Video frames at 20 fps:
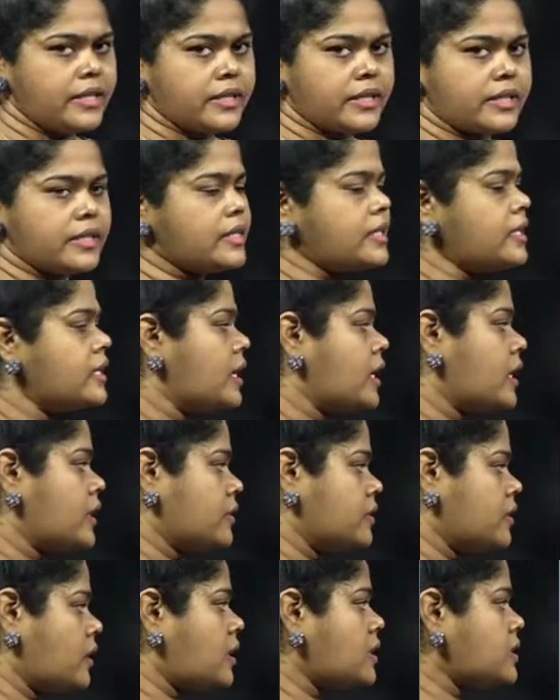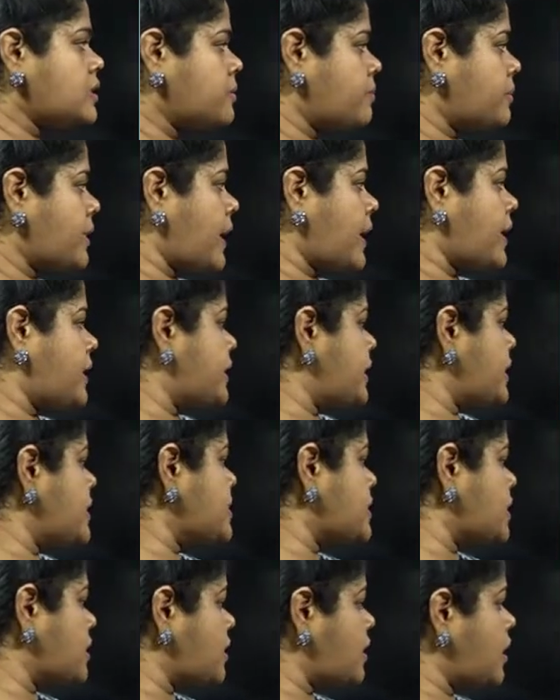இருக்கு த
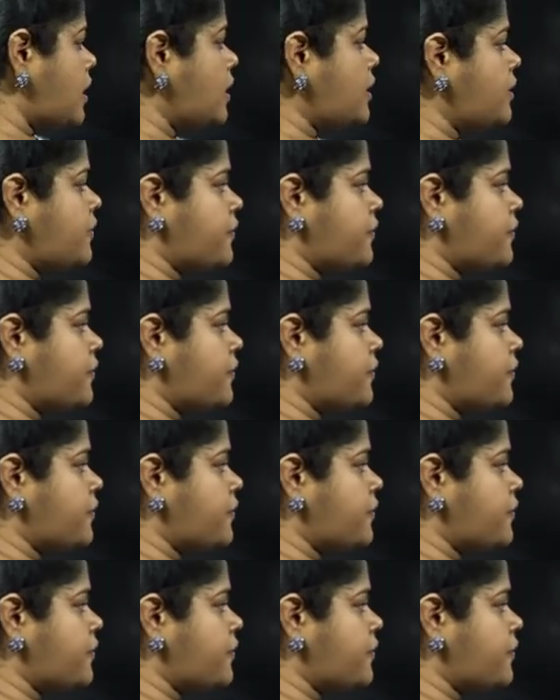சிம்லாரிட்டிஸ் த